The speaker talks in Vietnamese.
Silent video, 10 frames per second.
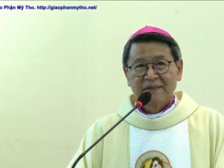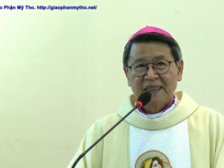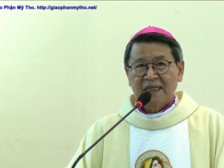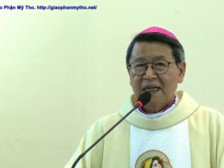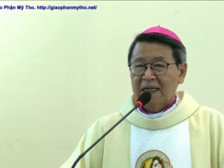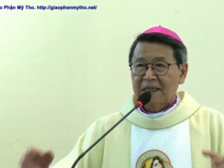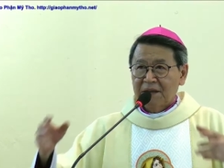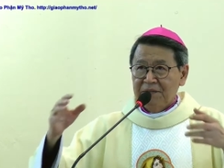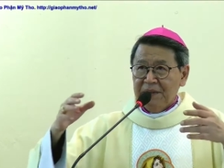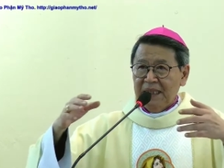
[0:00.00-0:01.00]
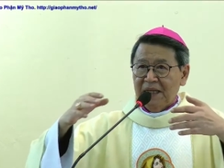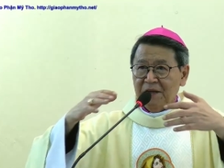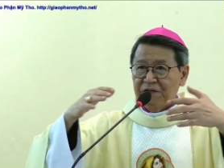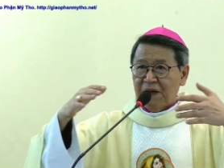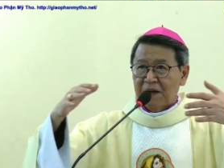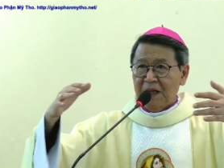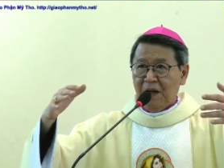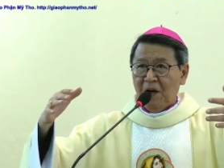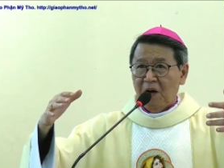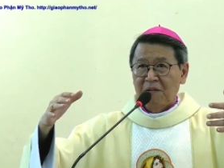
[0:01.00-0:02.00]
Người ta đặt tấm bia đó vào cái
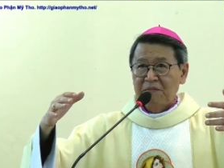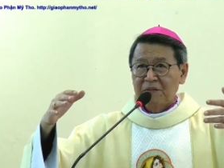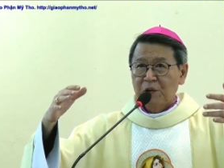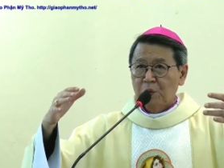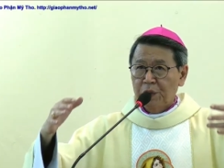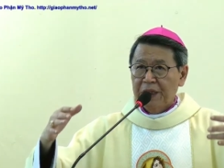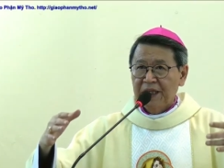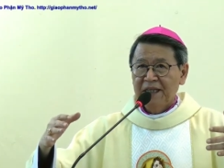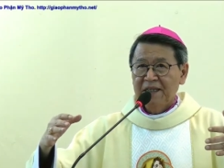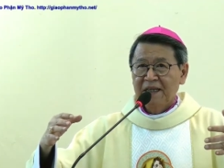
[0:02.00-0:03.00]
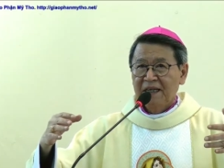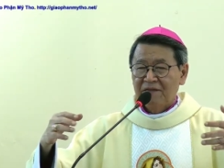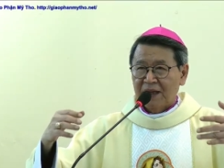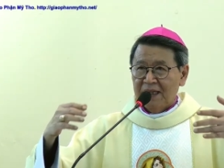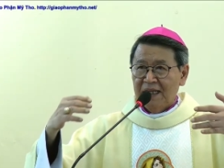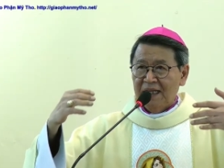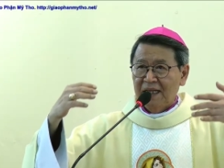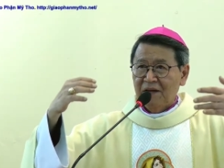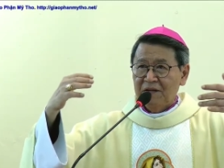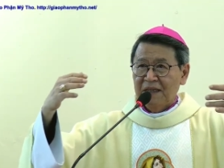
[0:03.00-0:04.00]
hòm quý và đi đến
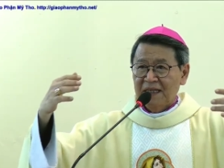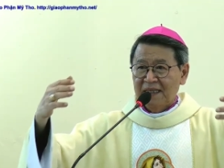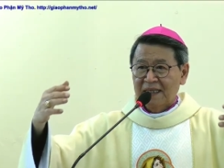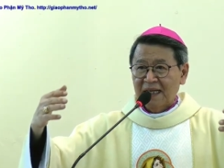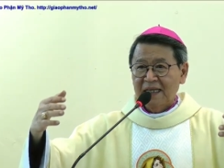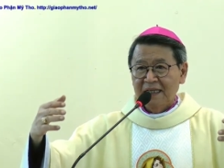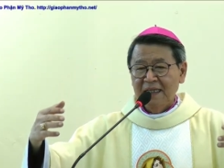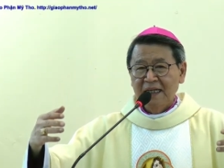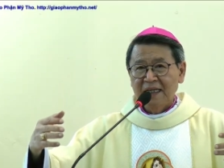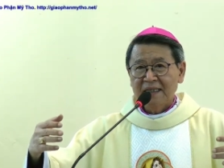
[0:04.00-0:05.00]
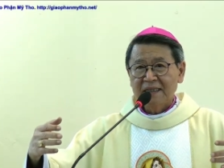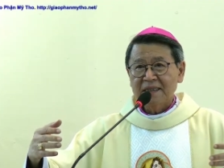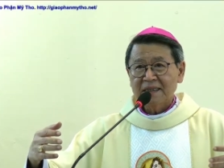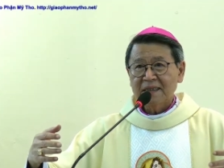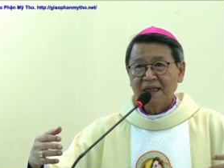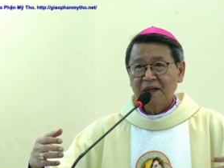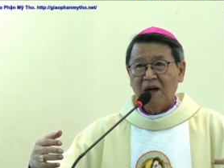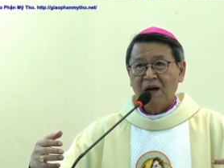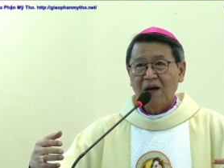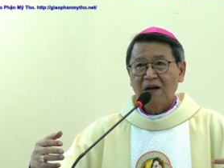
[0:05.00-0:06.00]
đâu thì người ta khiêng tới
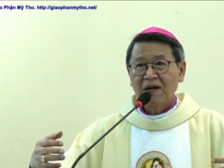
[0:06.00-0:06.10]
đó.